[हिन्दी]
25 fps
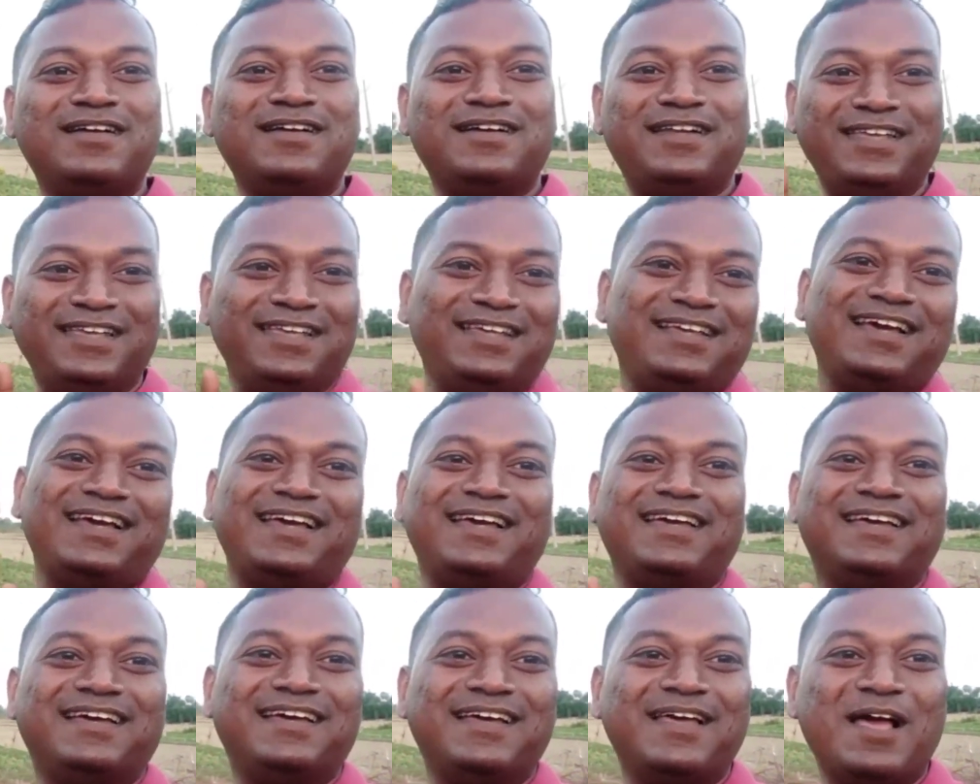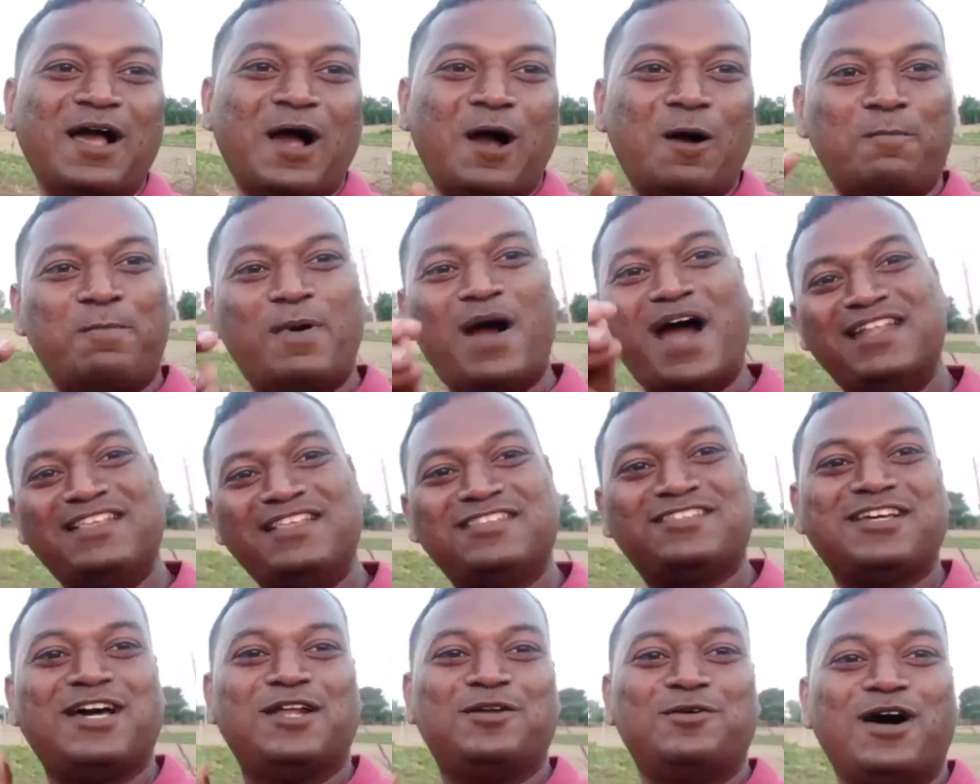ठीक है अब
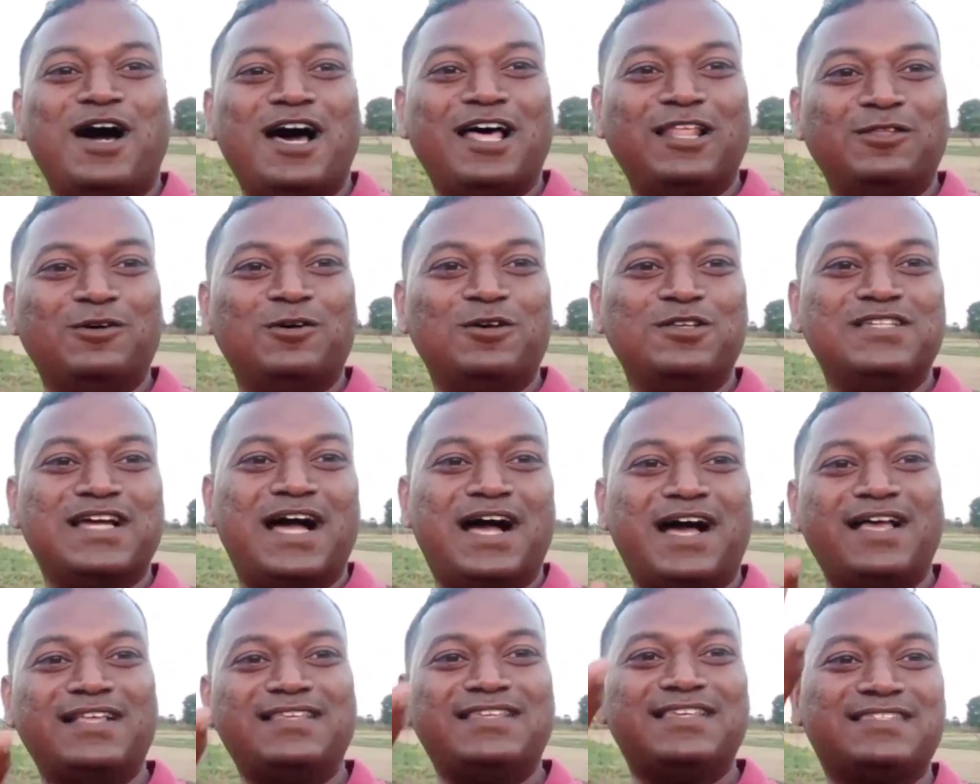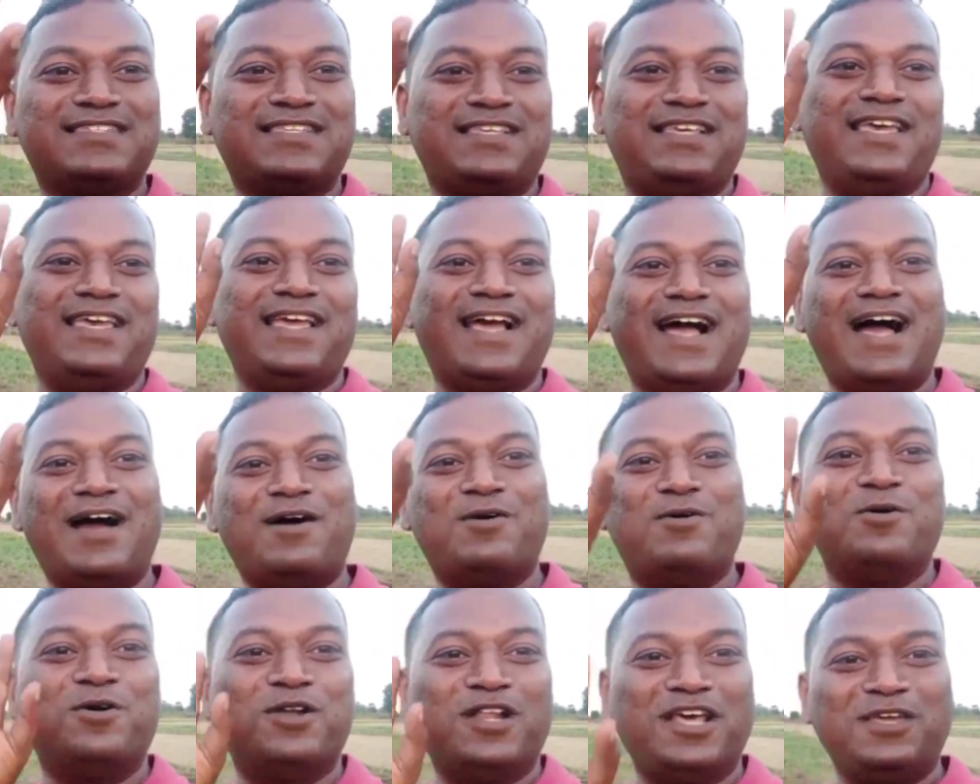बारिश करवा दो जहाँ जिसके यहाँ
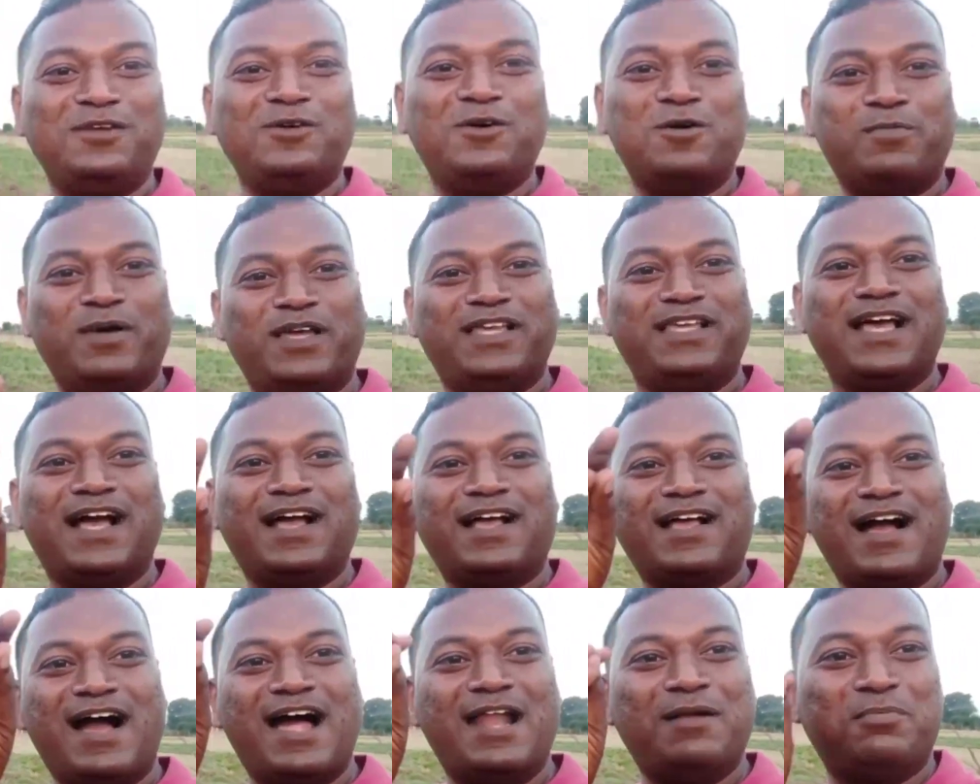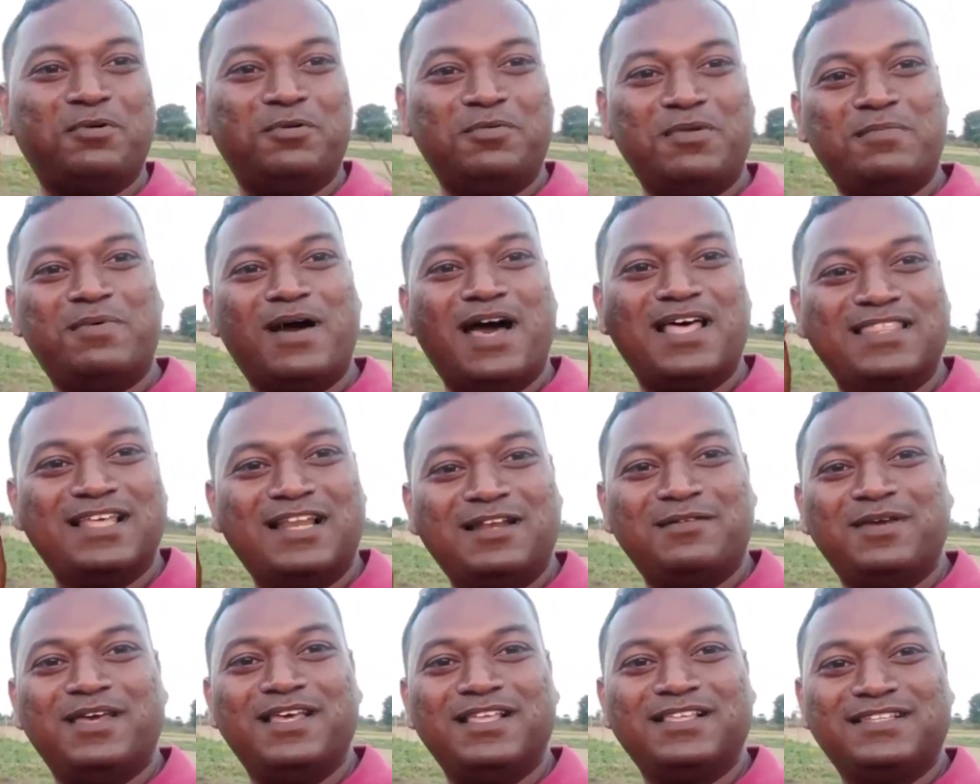हो रही हो भैया कानपुर में
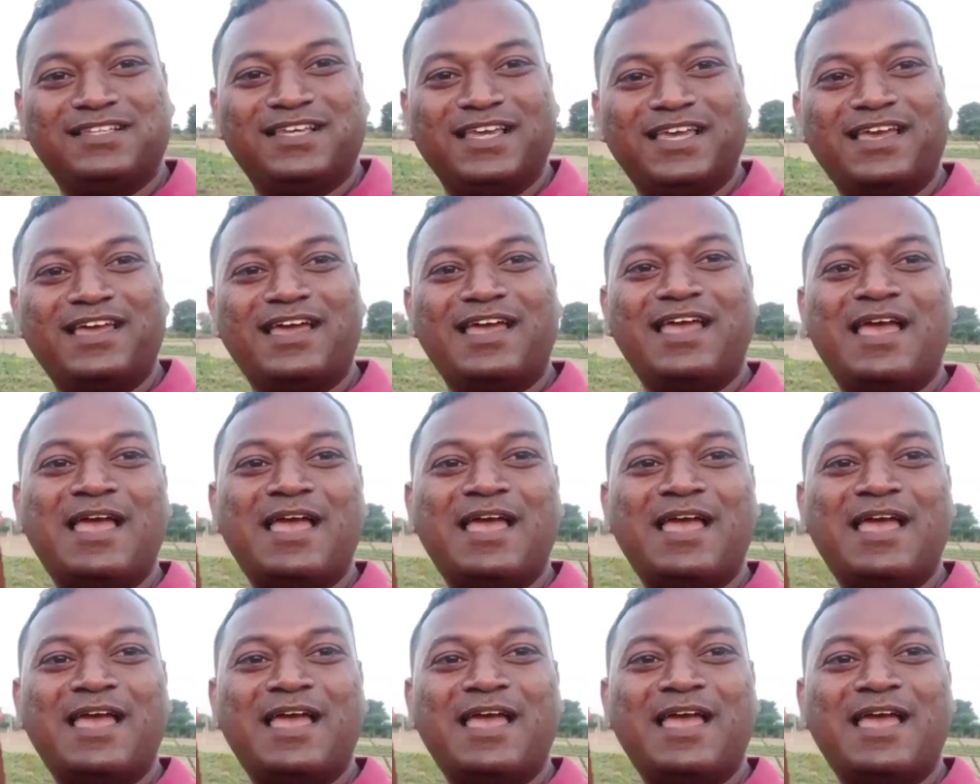बादल भेज के